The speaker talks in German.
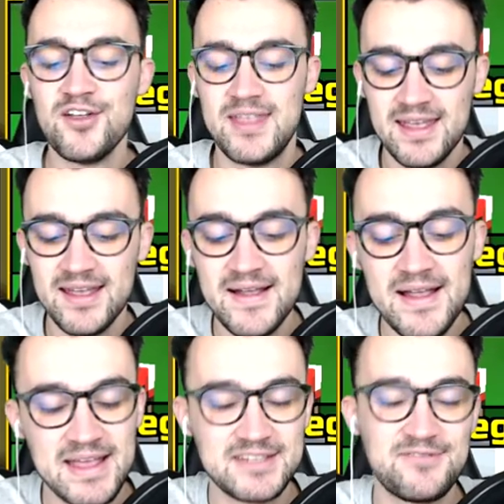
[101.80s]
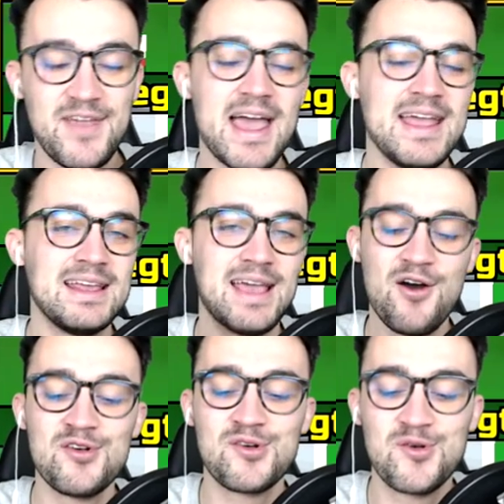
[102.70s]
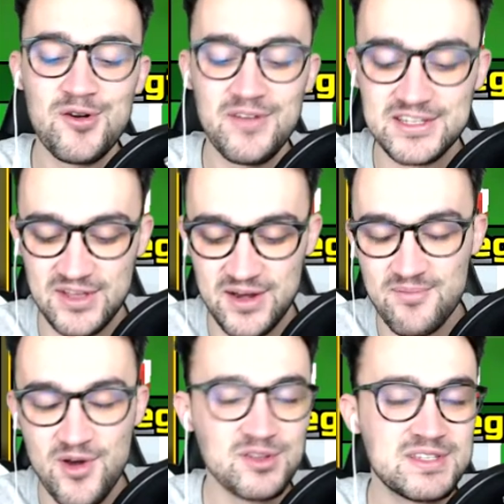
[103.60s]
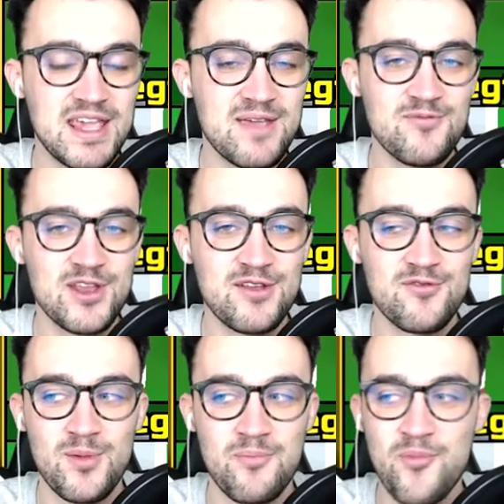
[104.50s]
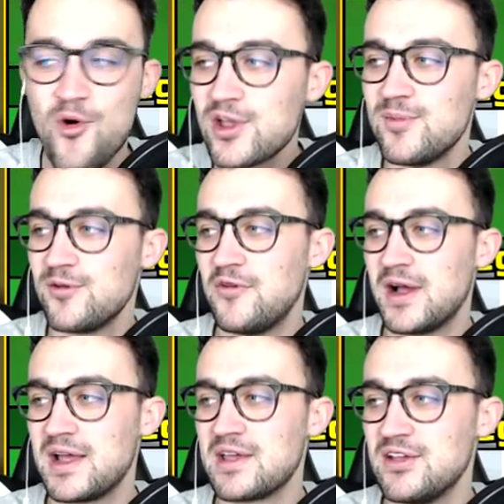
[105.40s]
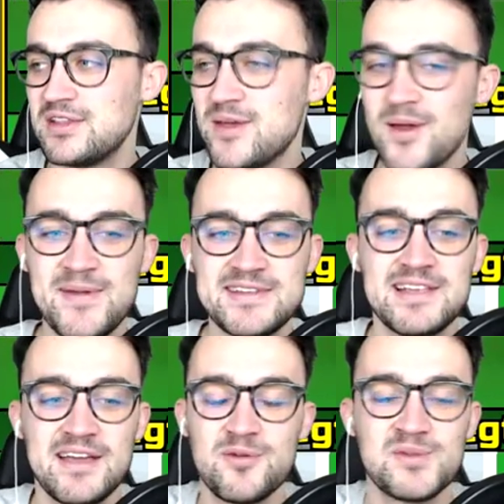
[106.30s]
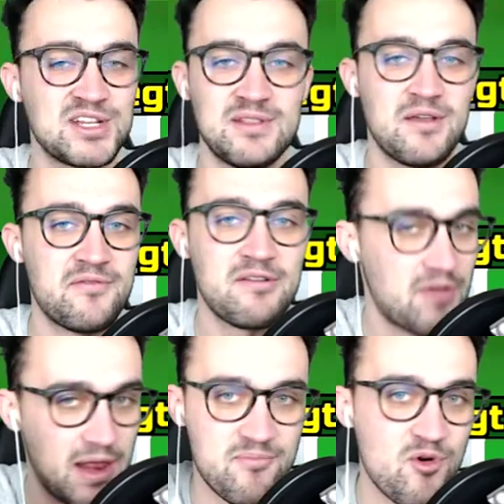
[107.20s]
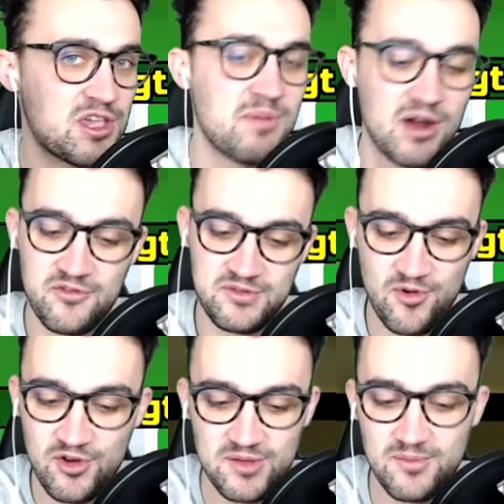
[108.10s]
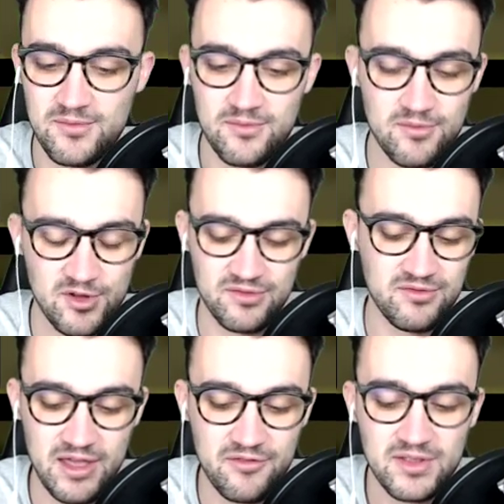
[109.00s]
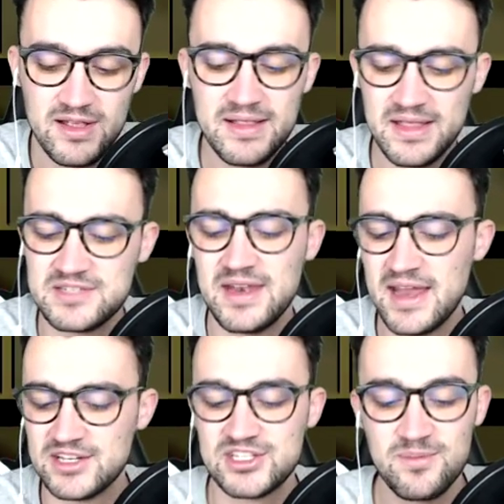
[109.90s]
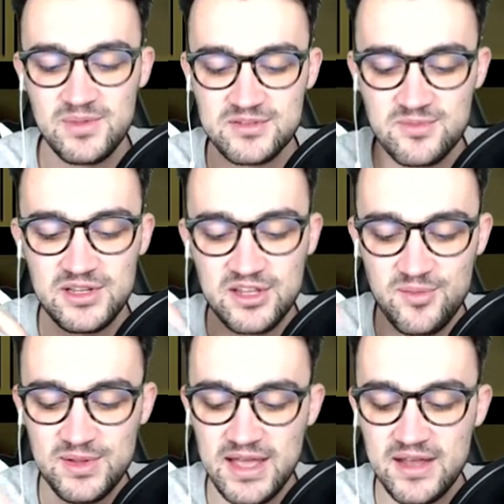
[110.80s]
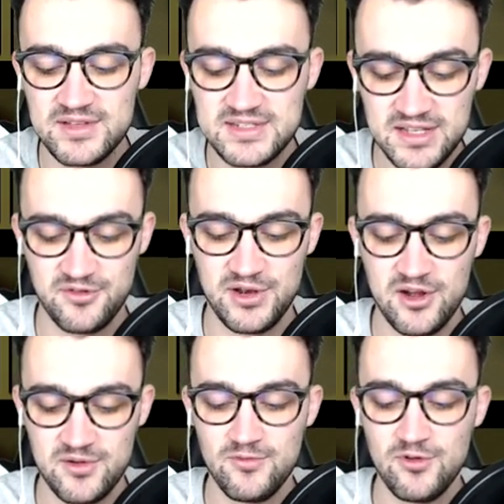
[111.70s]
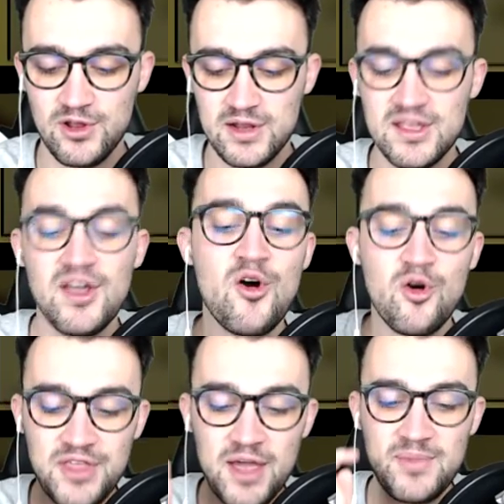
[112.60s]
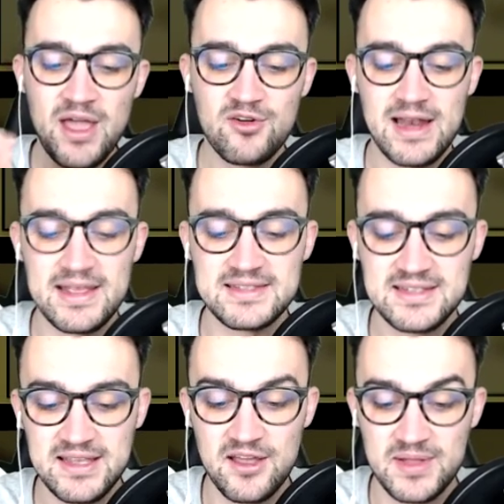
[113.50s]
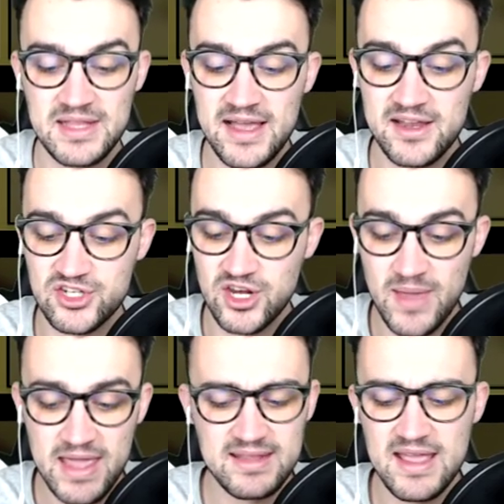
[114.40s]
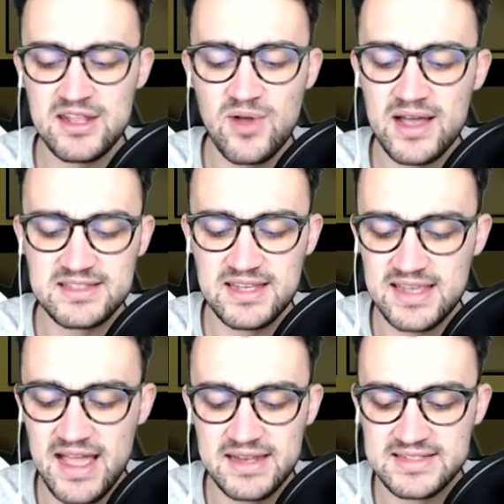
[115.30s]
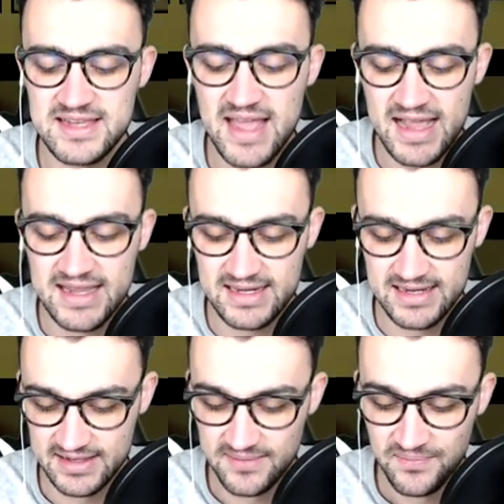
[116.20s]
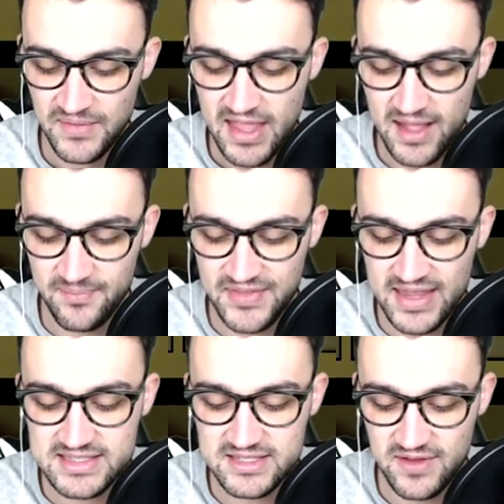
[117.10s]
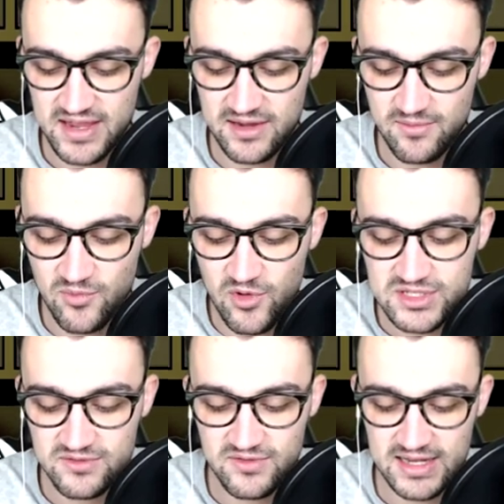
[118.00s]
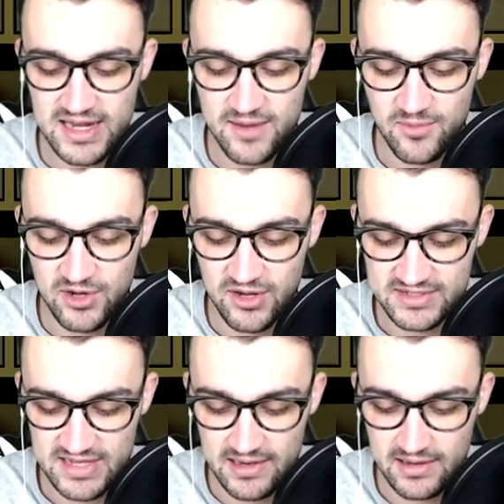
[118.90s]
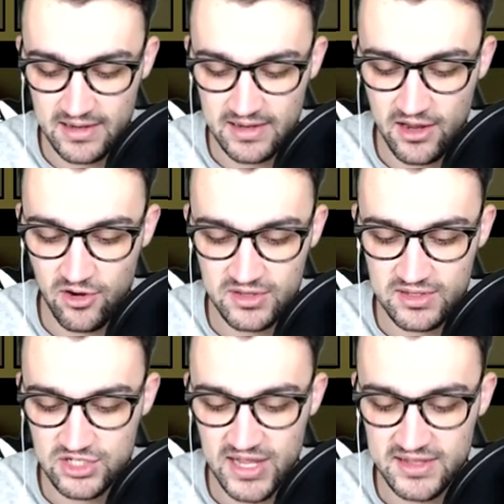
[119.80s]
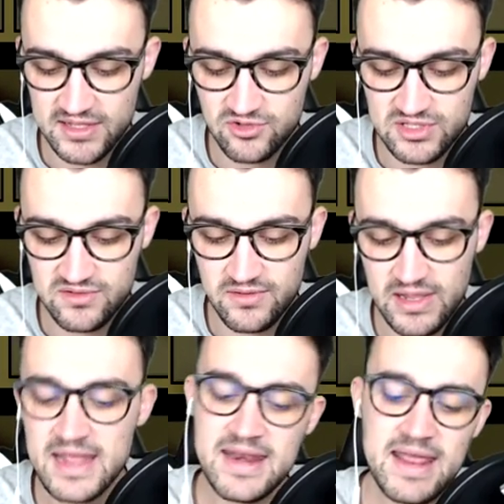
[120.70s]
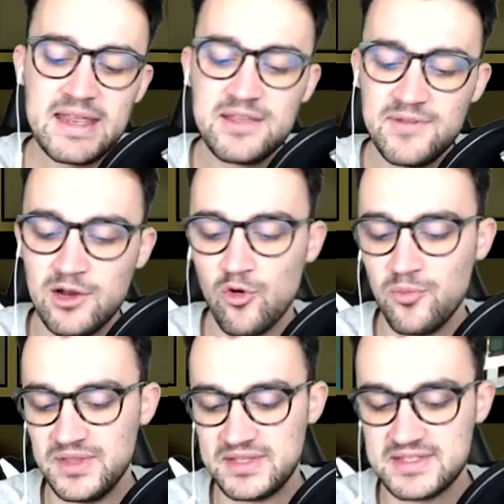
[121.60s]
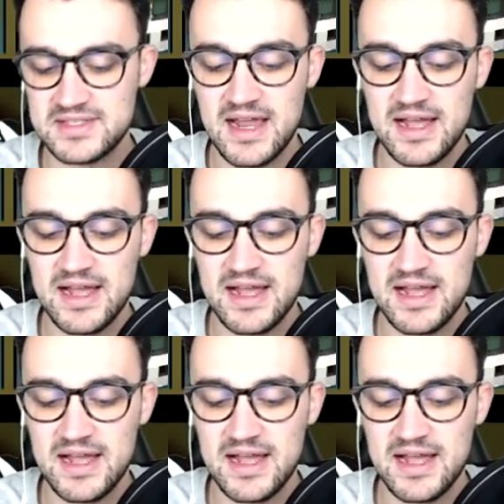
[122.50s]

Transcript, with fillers: Und es wäre eigentlich auch cool, wenn es so einen Mode geben würde, wo man Pokémon fangen könnte. Ich habe ja Pixel Pixelgun, wo man statt einer Waffe einen Pokéball auf Pokémon werft. Das wäre nice. Schreibt mir das mal in die Kommentare, was ihr davon halten würdet. Und ihr habt mir auch letztens in die Kommentare geschrieben, hey Danny, du hast dir gar nichts hier angelegt. Ähm, deswegen müssen wir gleich mal hier was anlegen. Erhöht den Schaden der Zusatzwaffe. Nein, ich will oben nichts